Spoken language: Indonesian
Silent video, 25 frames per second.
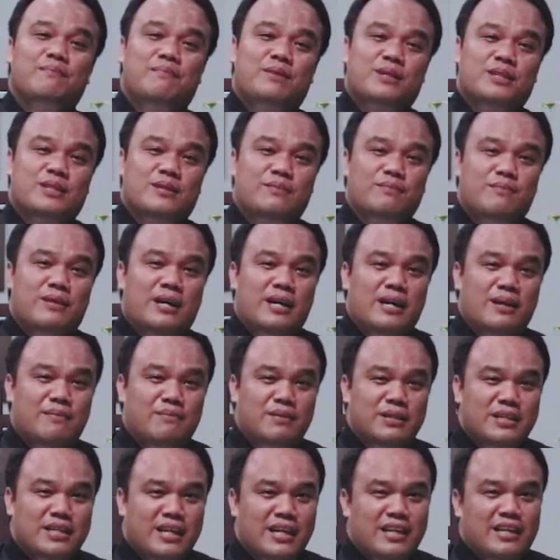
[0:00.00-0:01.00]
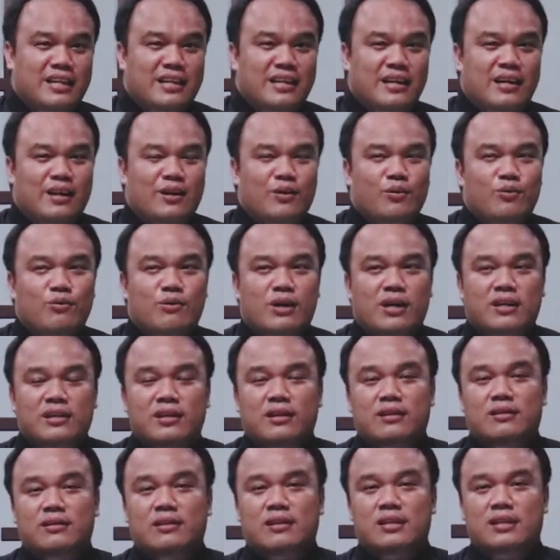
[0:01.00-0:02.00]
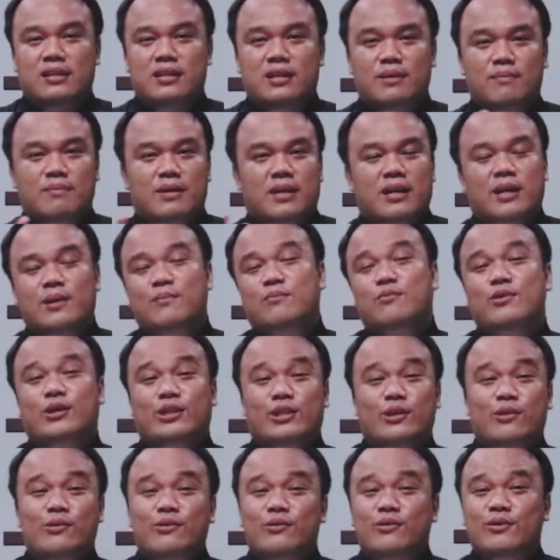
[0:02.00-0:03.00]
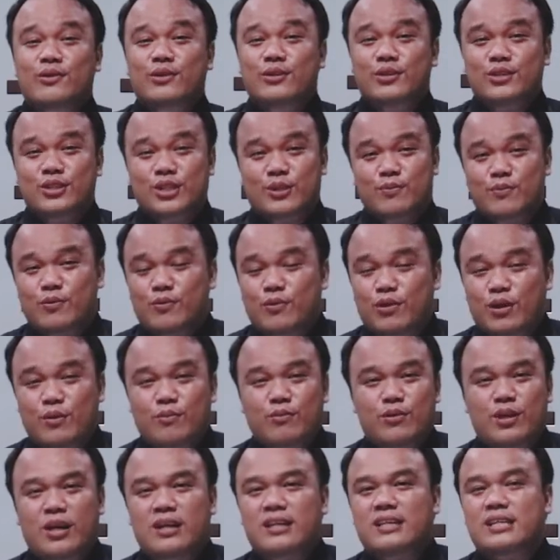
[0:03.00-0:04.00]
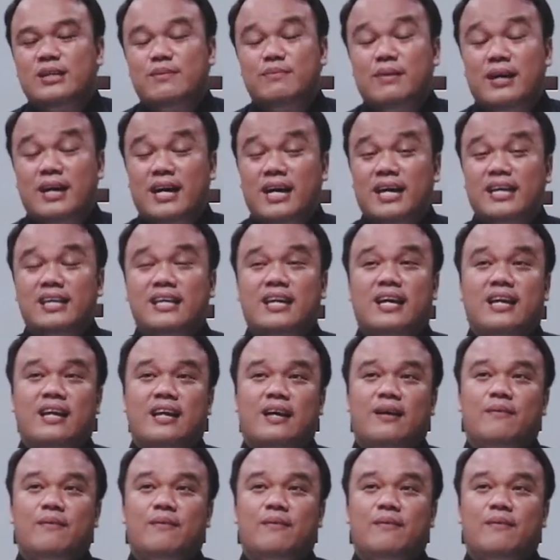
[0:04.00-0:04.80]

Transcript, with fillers: persembahan misalnya uangnya entah 5 ribu atau 10 ribu dan sebagainya.